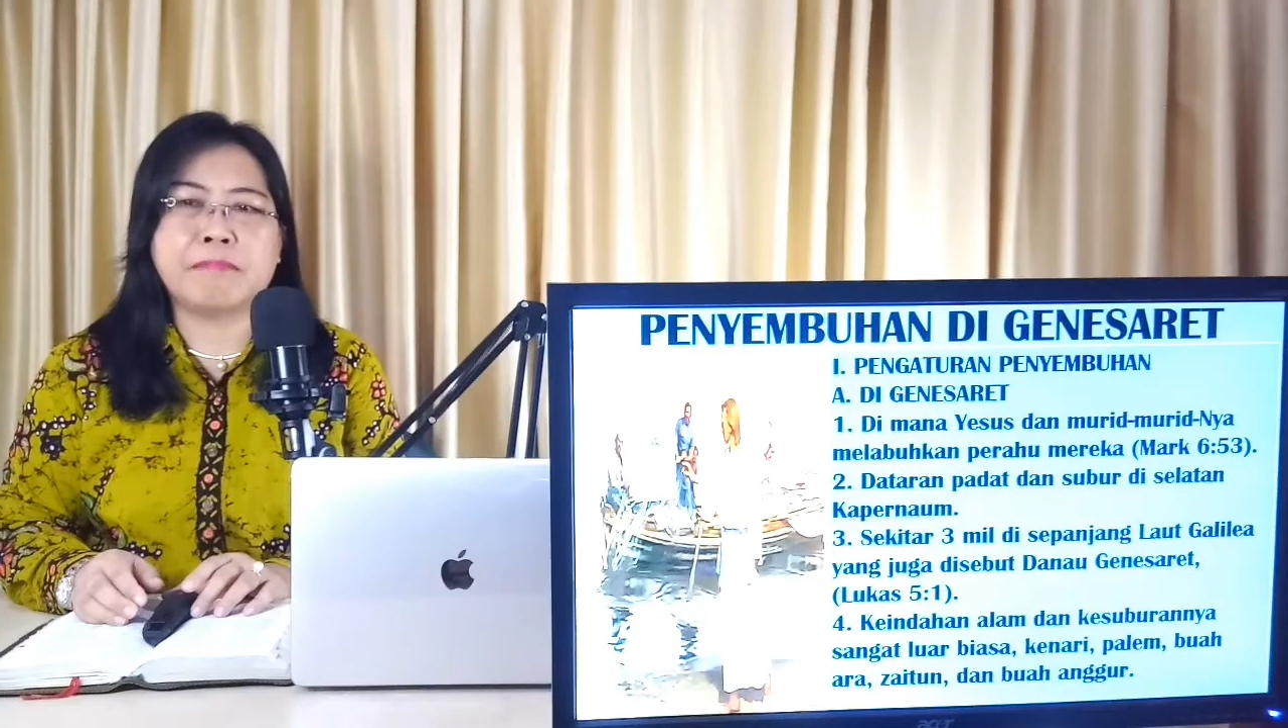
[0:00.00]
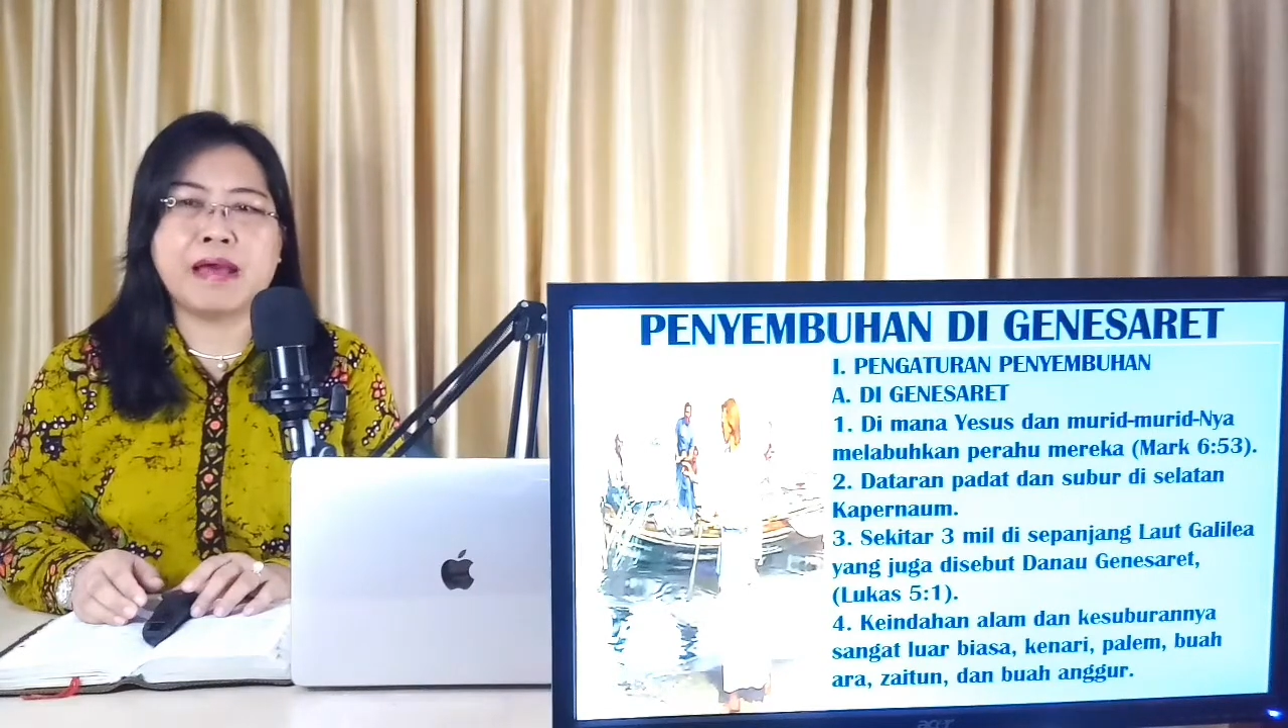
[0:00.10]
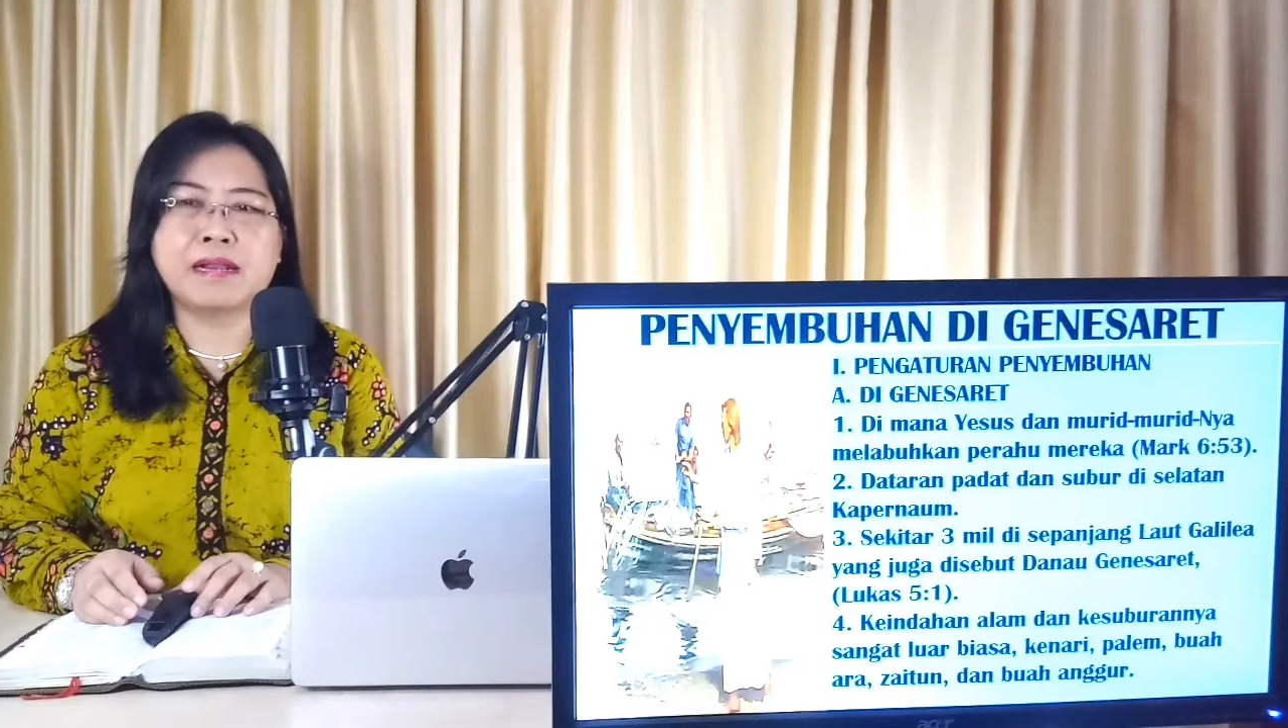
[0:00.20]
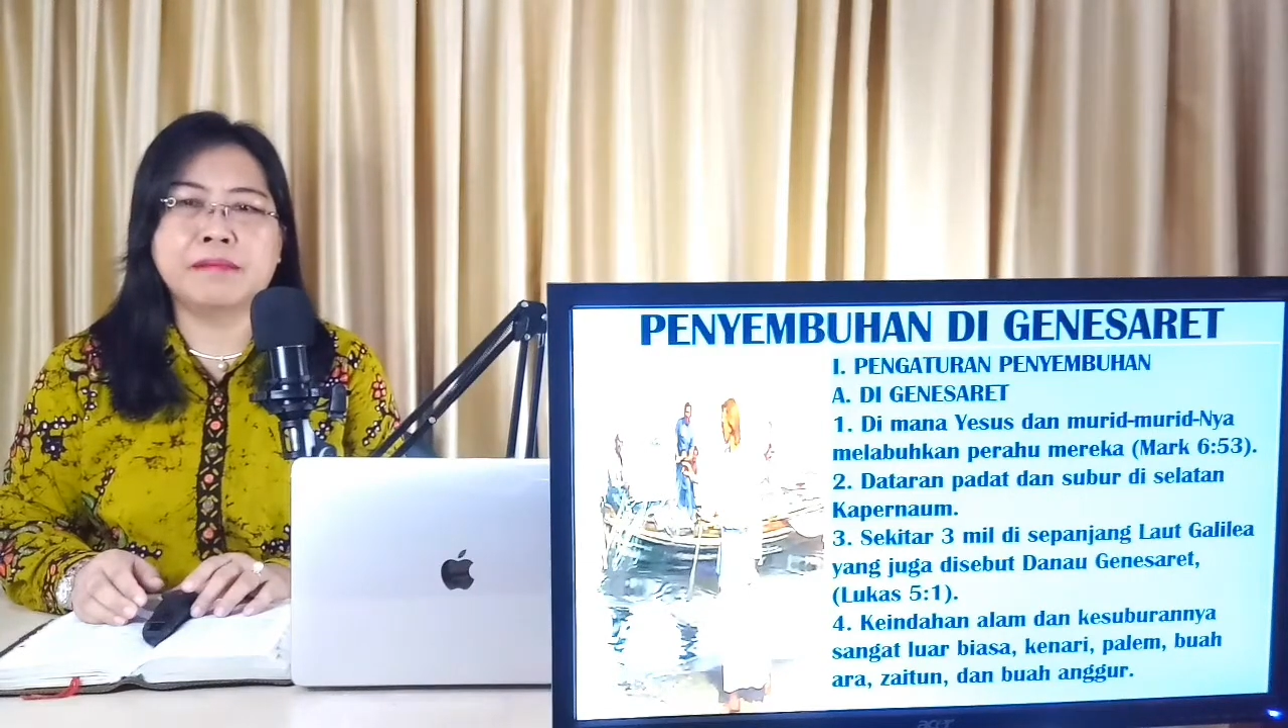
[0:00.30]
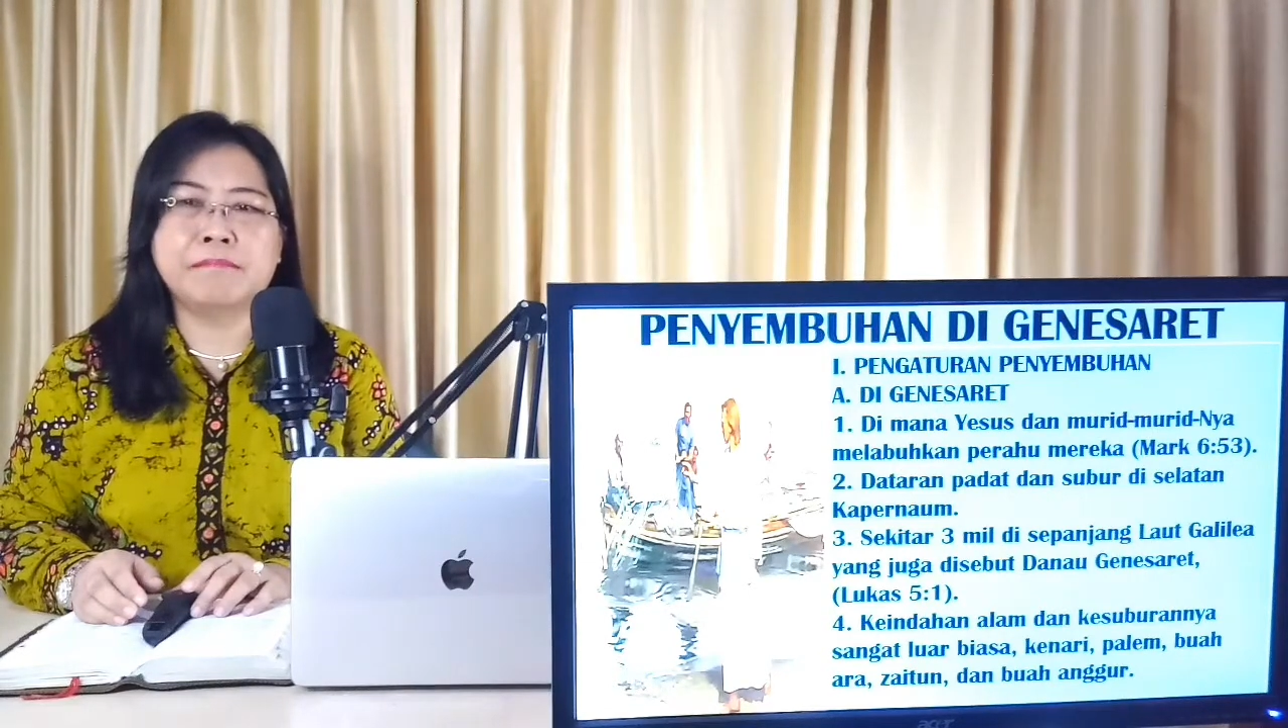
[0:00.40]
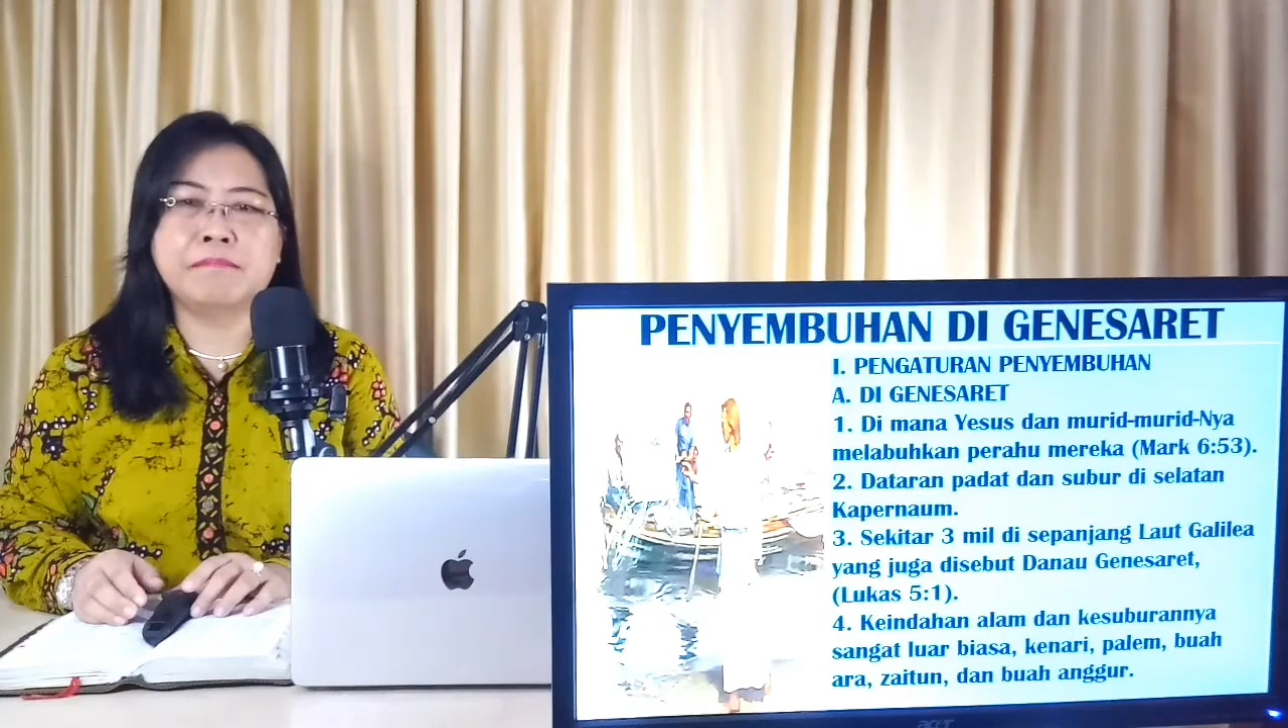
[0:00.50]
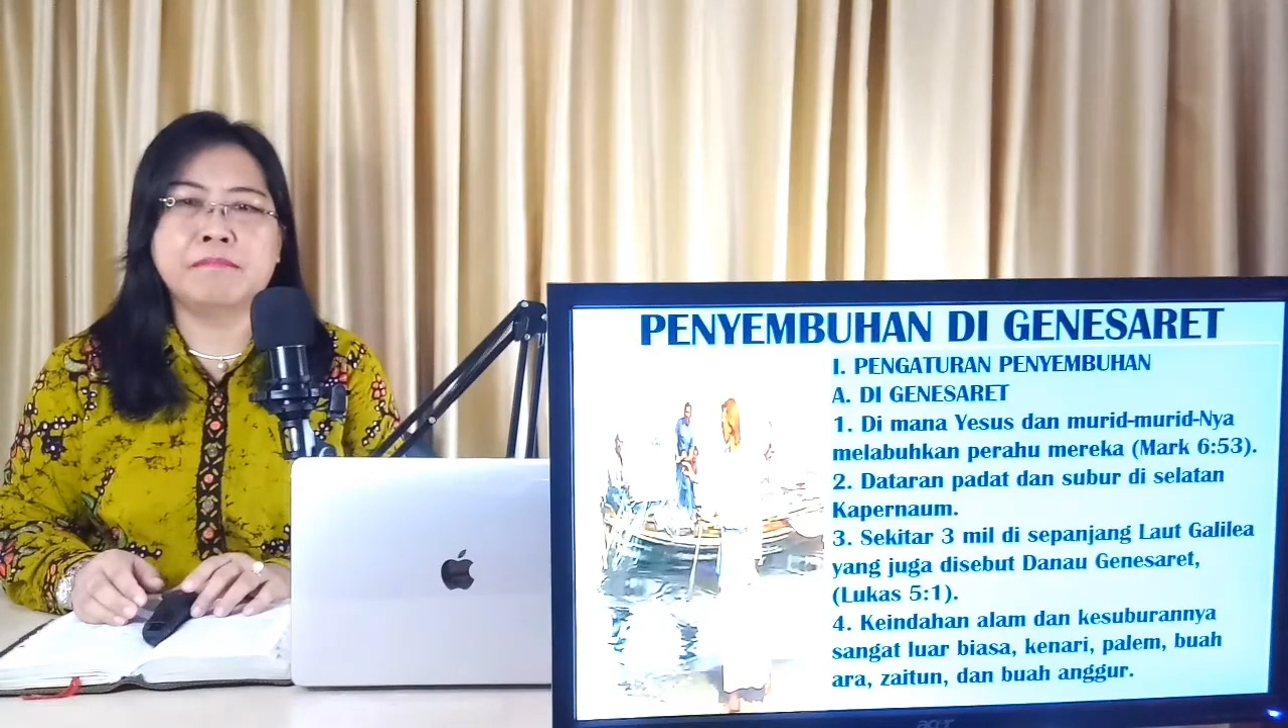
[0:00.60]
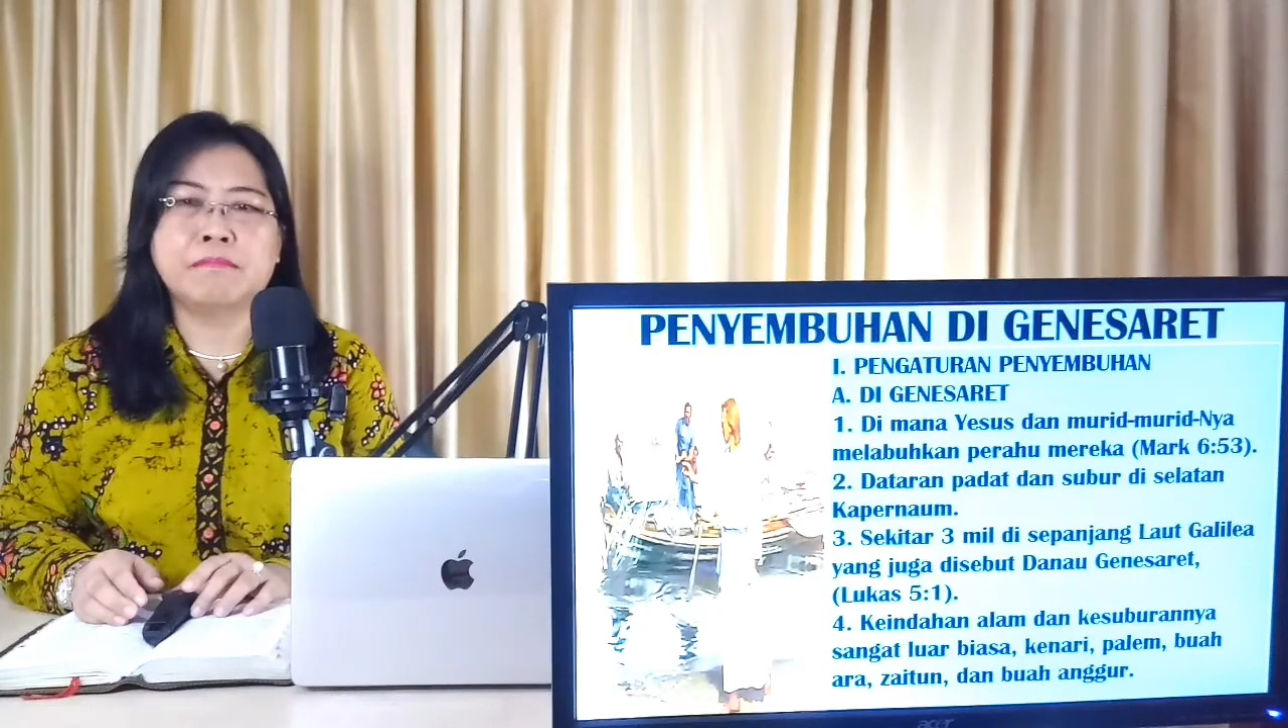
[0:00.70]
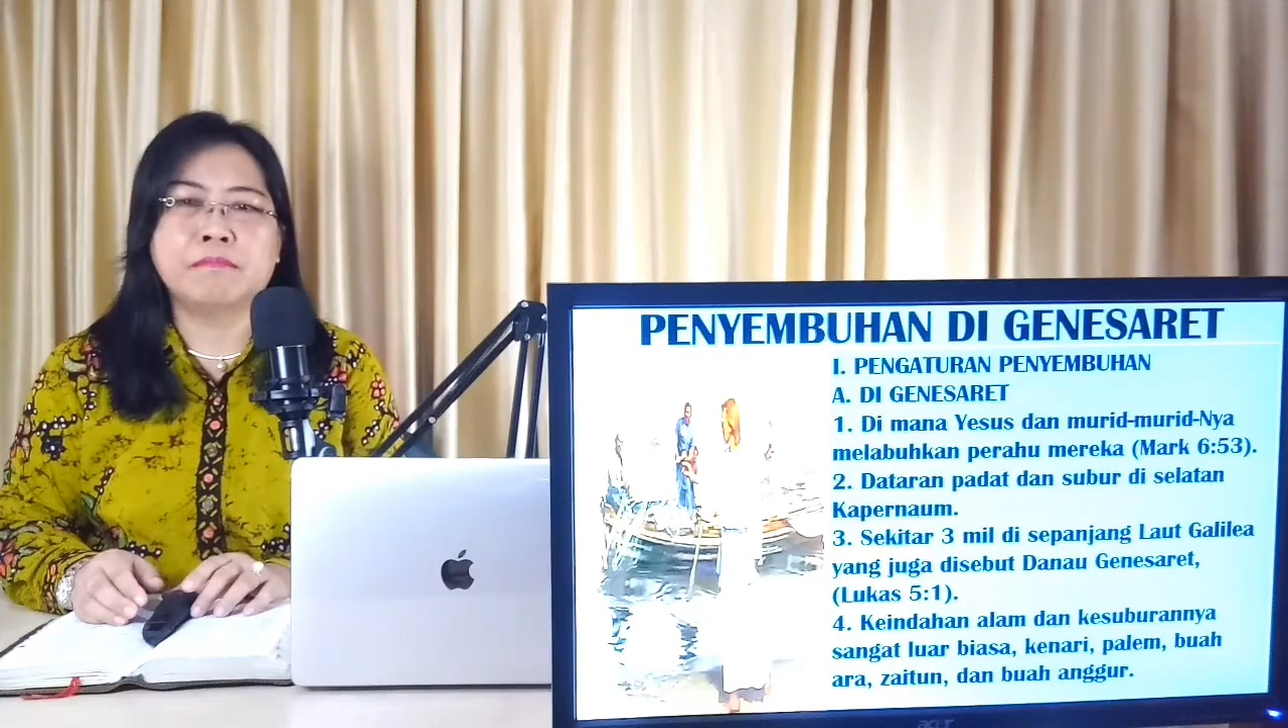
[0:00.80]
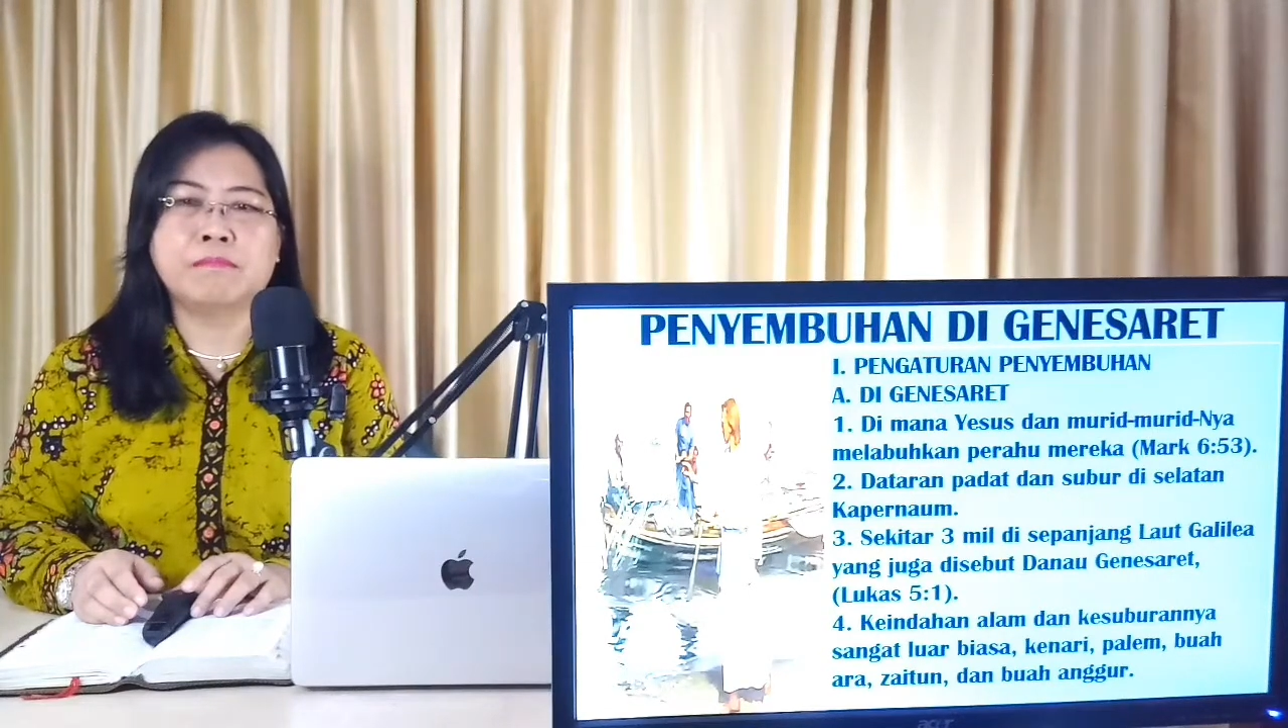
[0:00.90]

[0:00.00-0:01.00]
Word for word: palem,